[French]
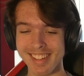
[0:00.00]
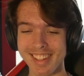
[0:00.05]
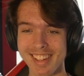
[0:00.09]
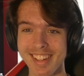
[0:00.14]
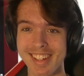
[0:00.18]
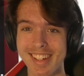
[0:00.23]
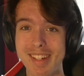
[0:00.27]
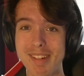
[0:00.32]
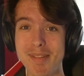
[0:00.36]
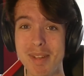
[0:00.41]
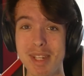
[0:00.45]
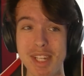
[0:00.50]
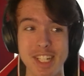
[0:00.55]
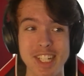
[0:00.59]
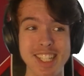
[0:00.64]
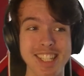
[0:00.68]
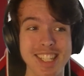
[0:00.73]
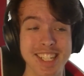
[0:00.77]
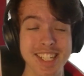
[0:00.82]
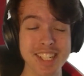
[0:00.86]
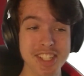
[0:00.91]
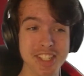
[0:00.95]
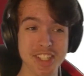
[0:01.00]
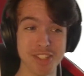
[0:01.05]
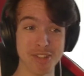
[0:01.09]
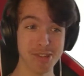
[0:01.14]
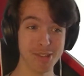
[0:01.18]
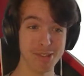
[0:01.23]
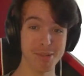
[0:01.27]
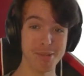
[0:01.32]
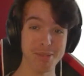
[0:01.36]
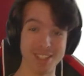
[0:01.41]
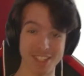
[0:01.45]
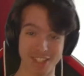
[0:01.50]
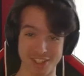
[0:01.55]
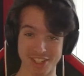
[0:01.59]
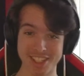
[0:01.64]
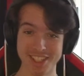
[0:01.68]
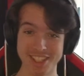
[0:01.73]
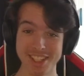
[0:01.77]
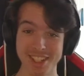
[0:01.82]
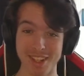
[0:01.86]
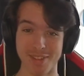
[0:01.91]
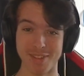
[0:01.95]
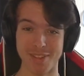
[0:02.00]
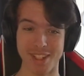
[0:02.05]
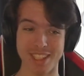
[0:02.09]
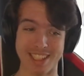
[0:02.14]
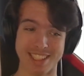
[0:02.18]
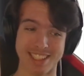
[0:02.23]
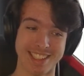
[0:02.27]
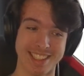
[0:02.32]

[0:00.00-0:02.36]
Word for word: Oh, ah, mais j'étais je suis un génie, en fait